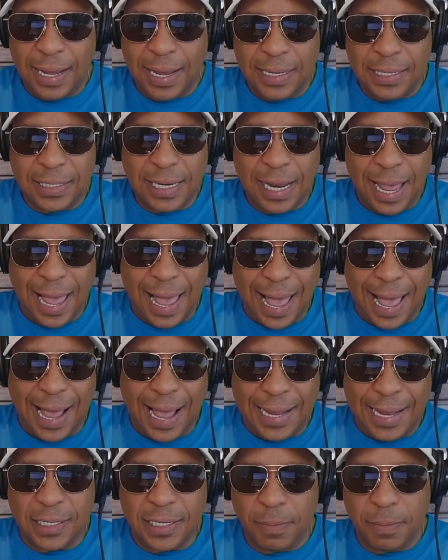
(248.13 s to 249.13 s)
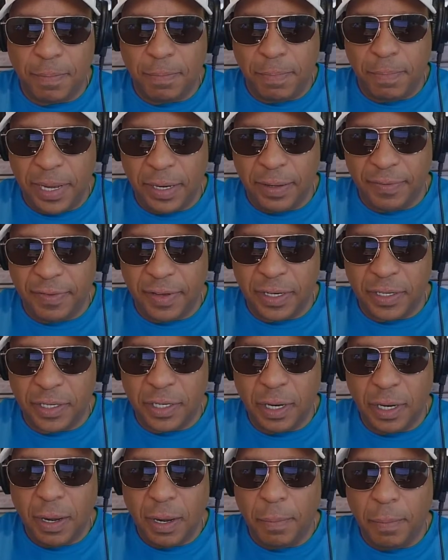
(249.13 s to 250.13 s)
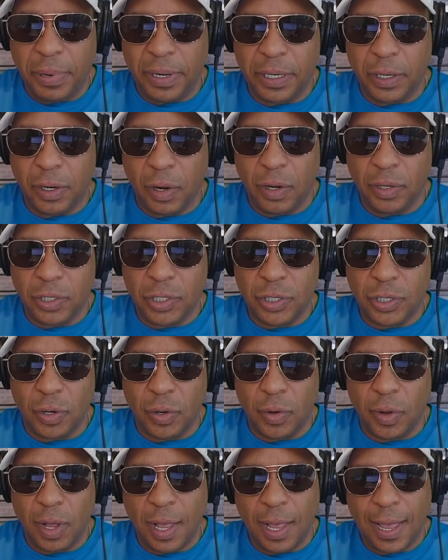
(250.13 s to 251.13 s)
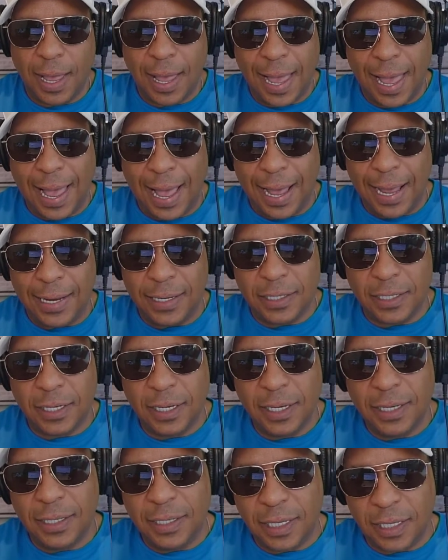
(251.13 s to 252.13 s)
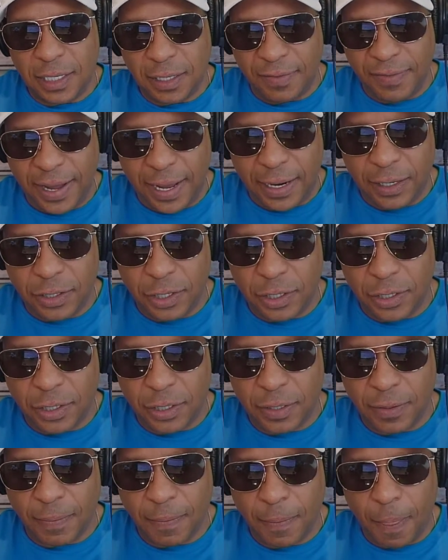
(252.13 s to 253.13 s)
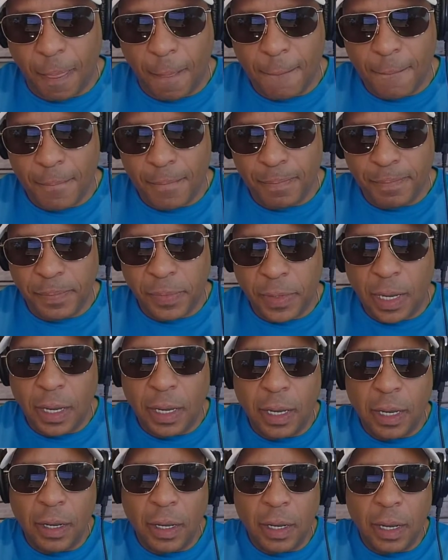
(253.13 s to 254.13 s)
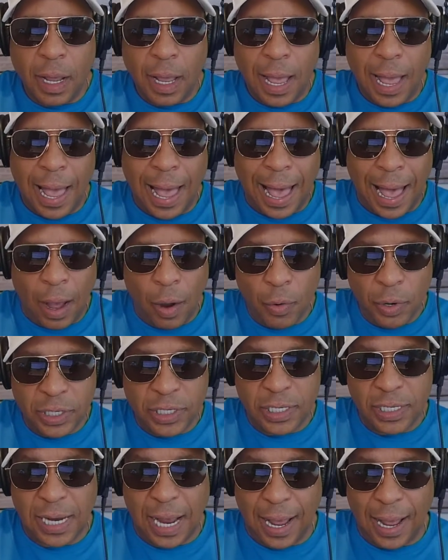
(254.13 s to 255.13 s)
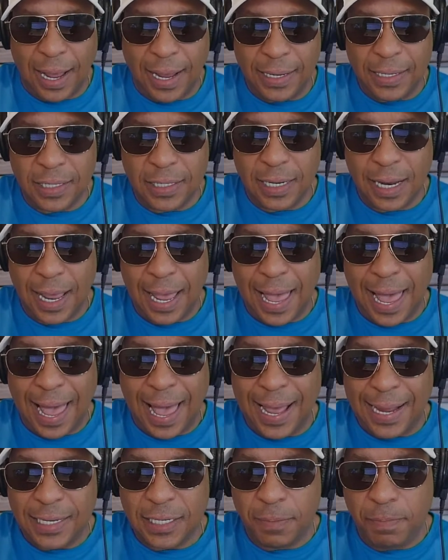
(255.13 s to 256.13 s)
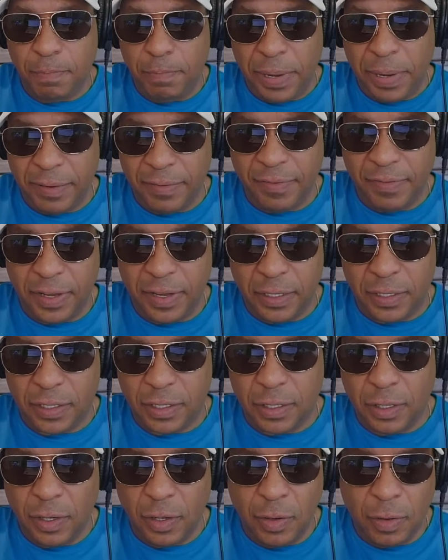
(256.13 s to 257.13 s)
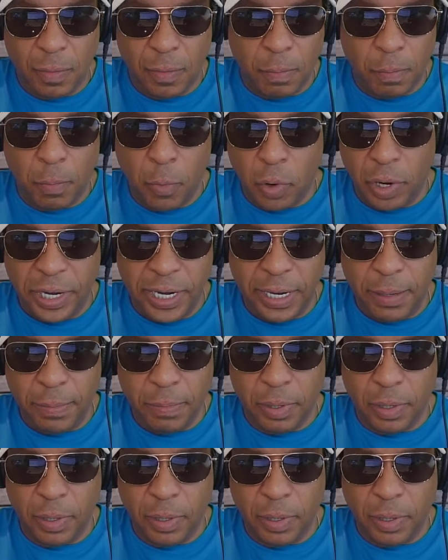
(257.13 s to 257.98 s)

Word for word: Ahora el tamaño tiene beneficios, pero también tiene desventajas. Nuestro tamaño tiene beneficios,